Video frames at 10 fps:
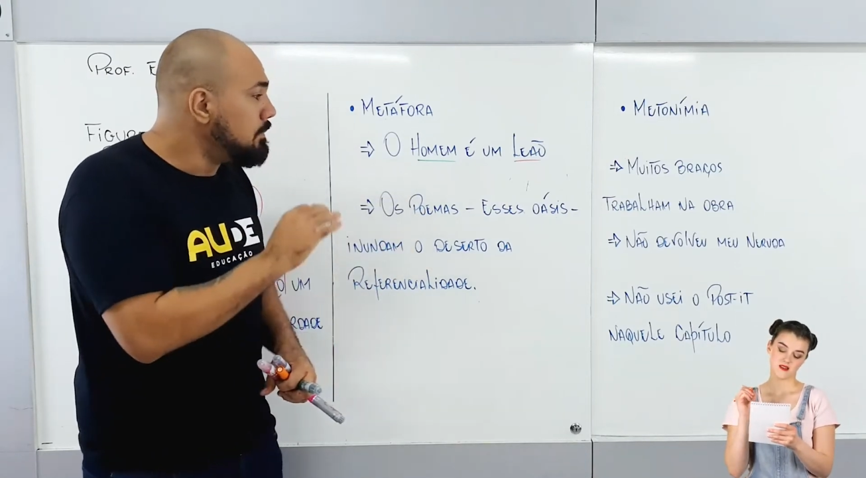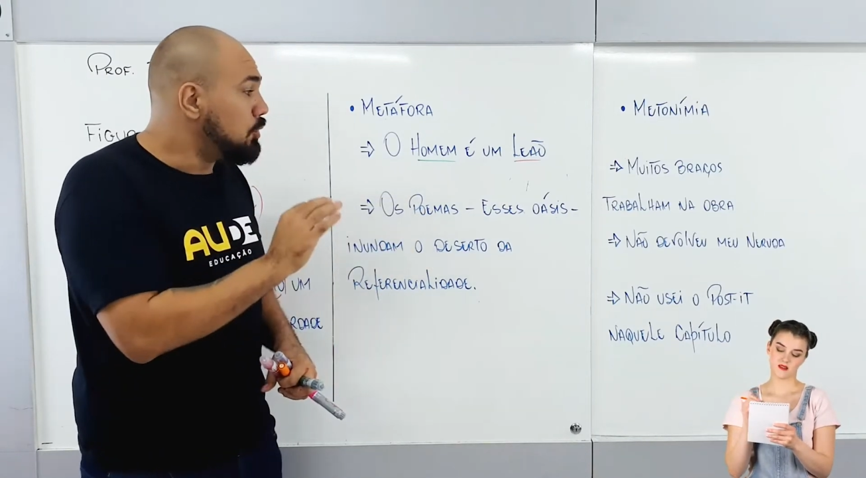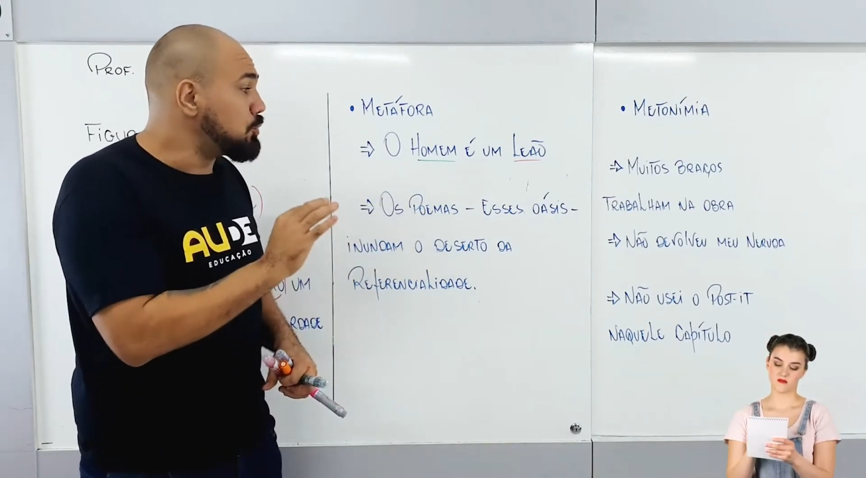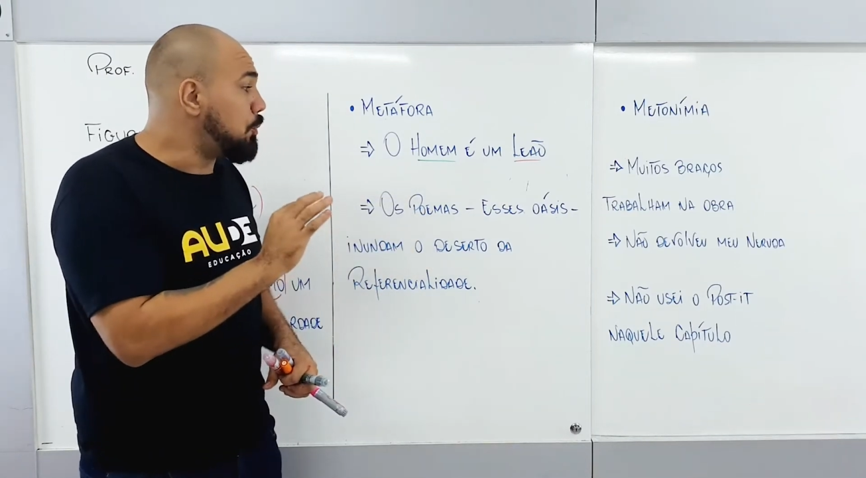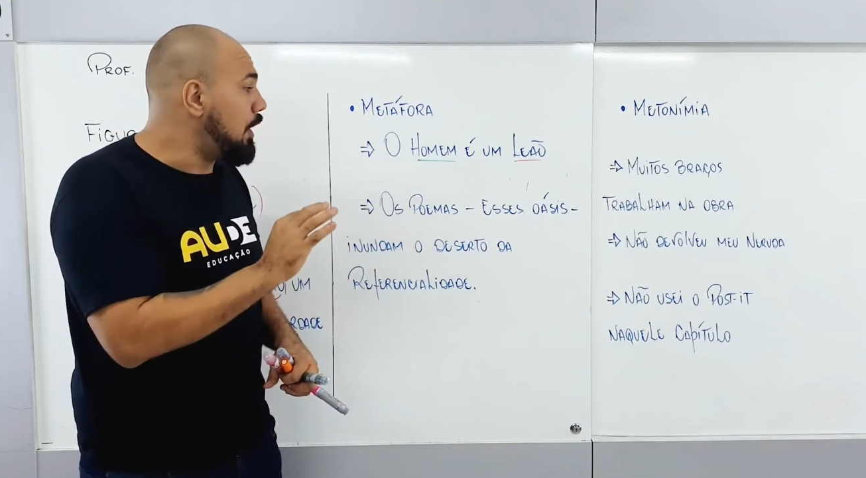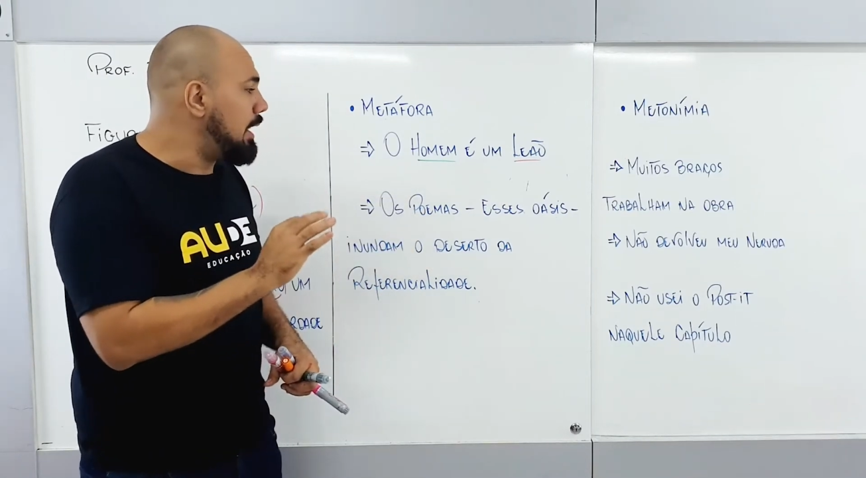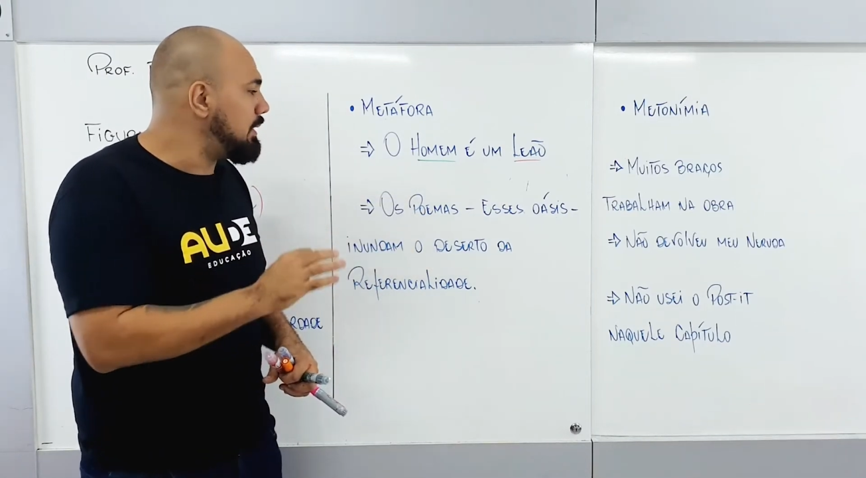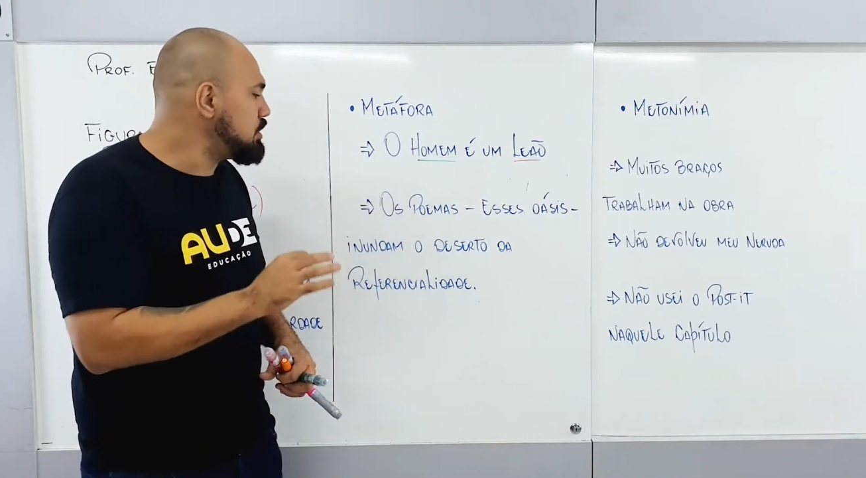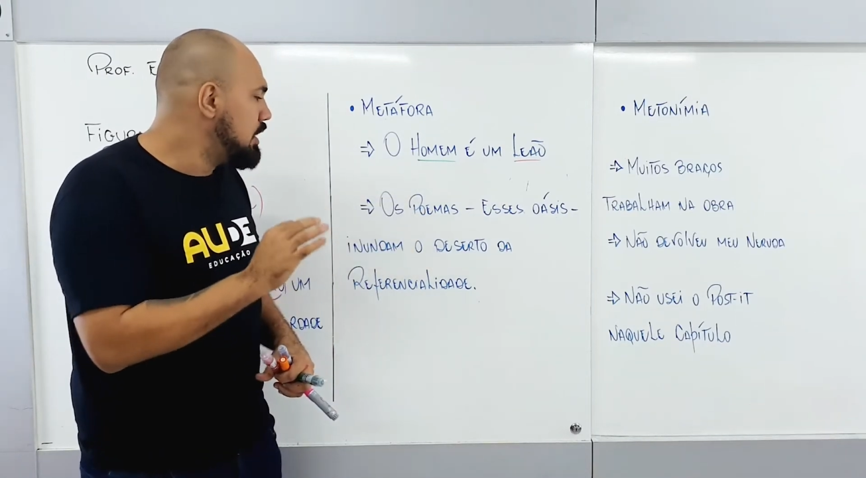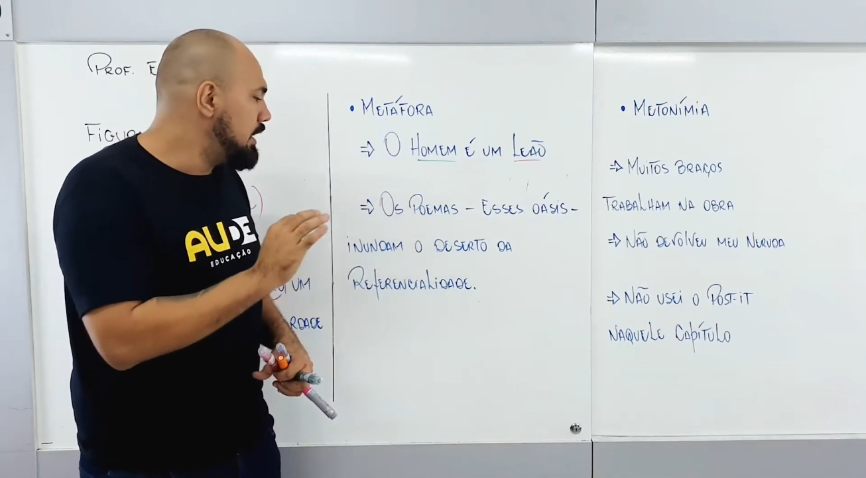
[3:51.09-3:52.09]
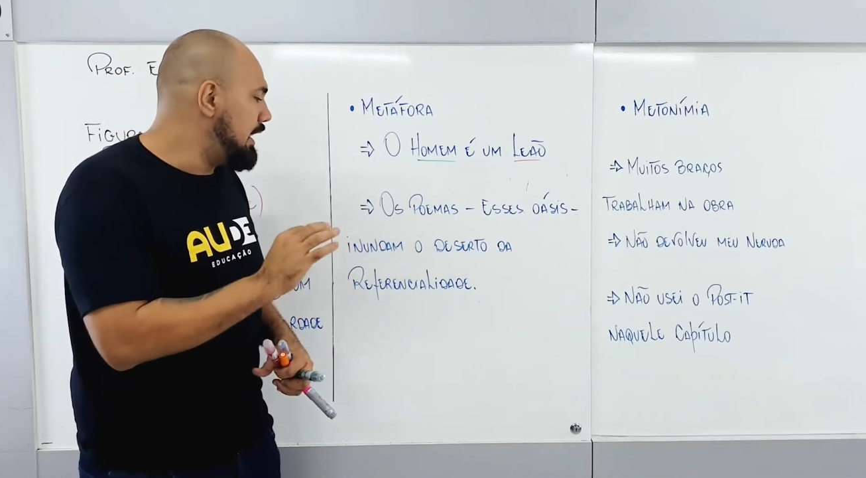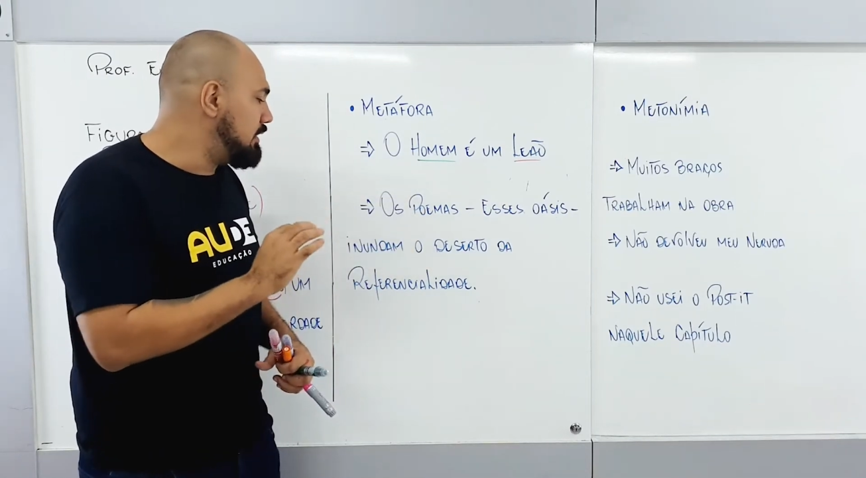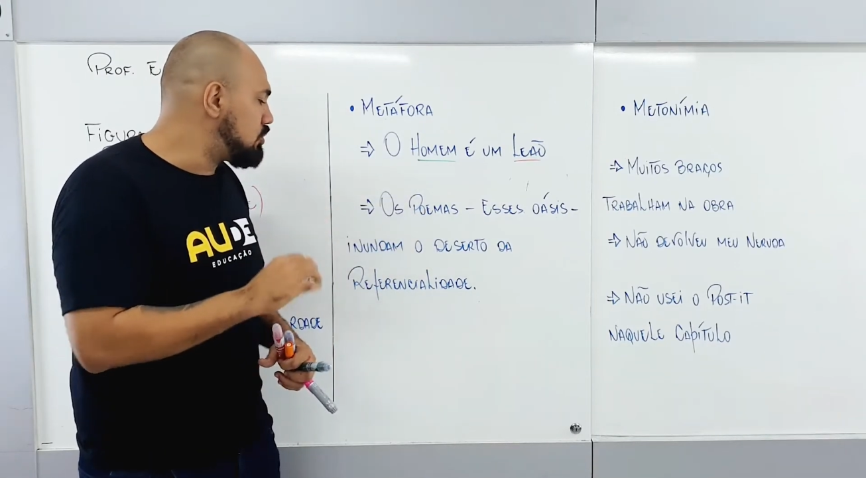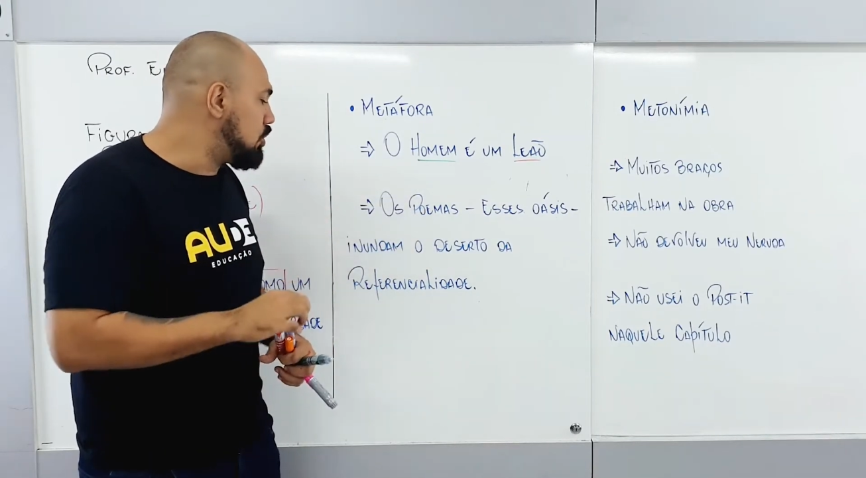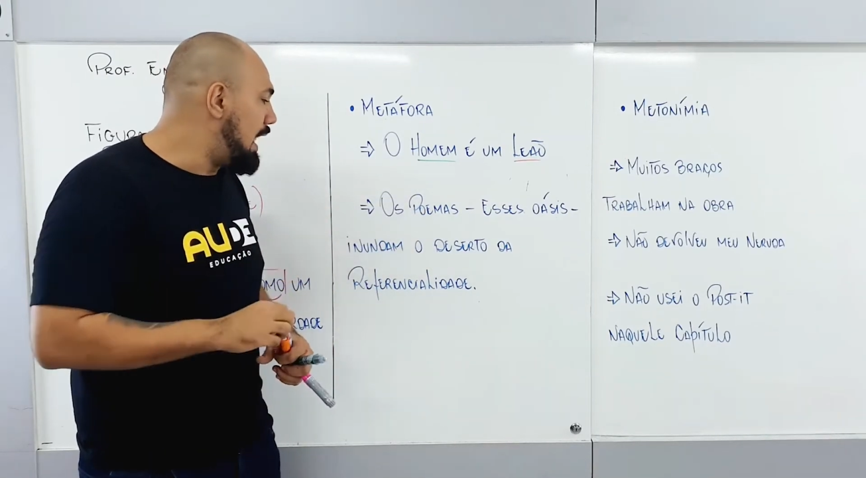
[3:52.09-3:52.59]
Os poemas,
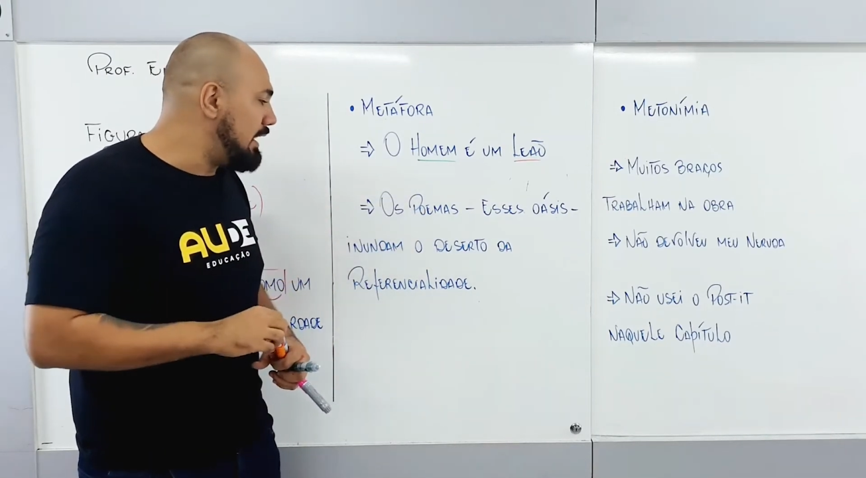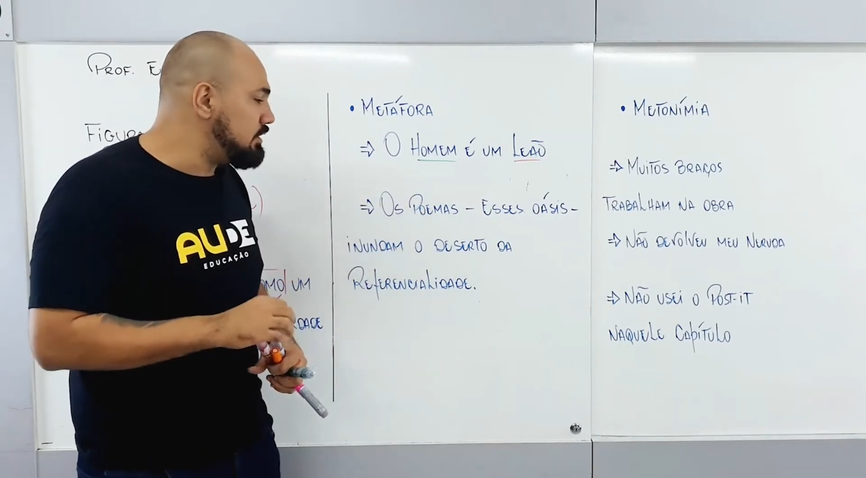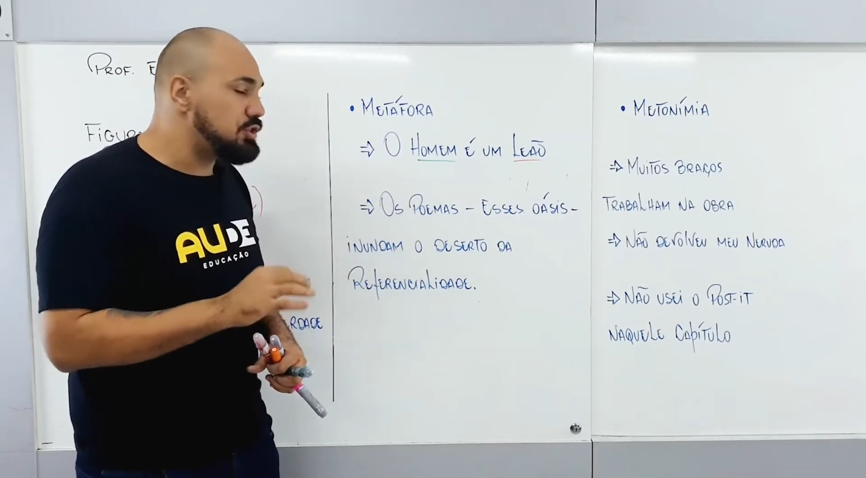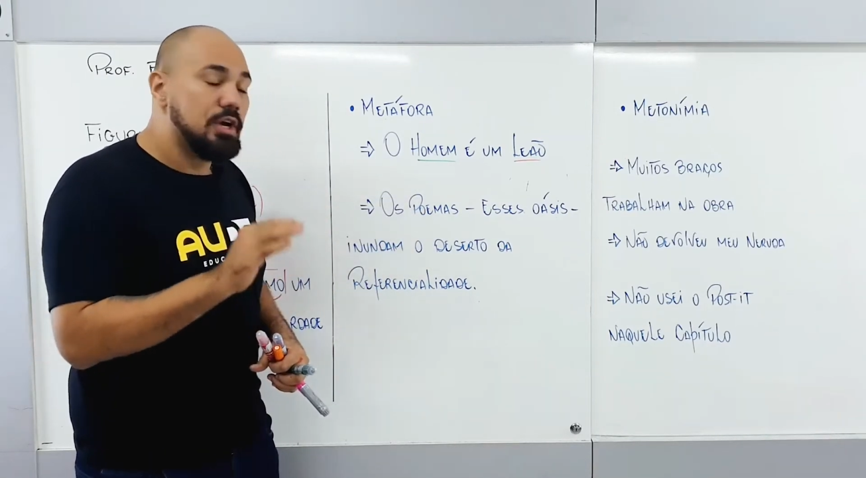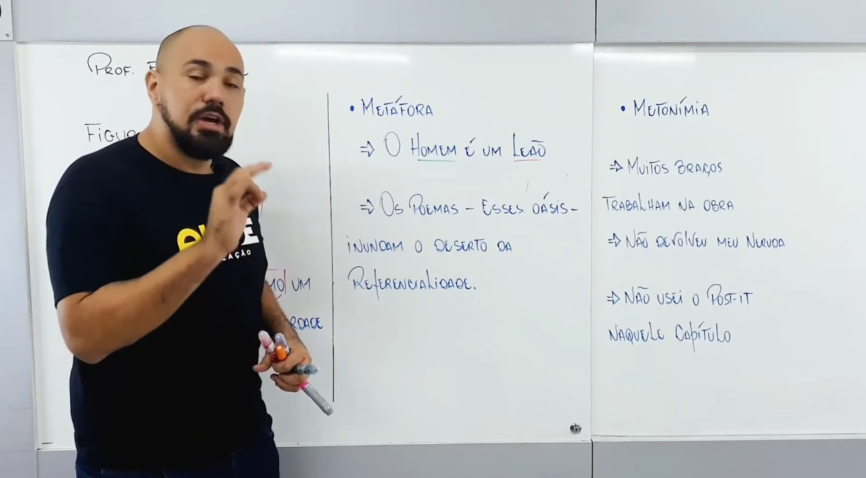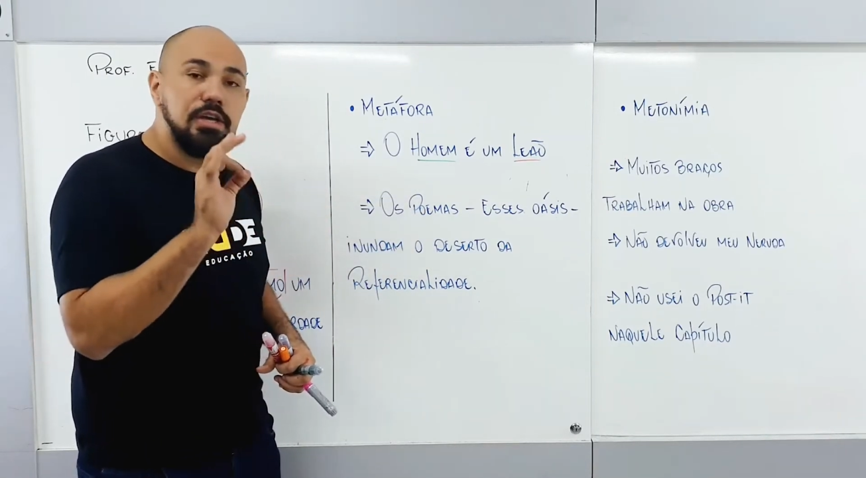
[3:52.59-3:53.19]
esses oásis,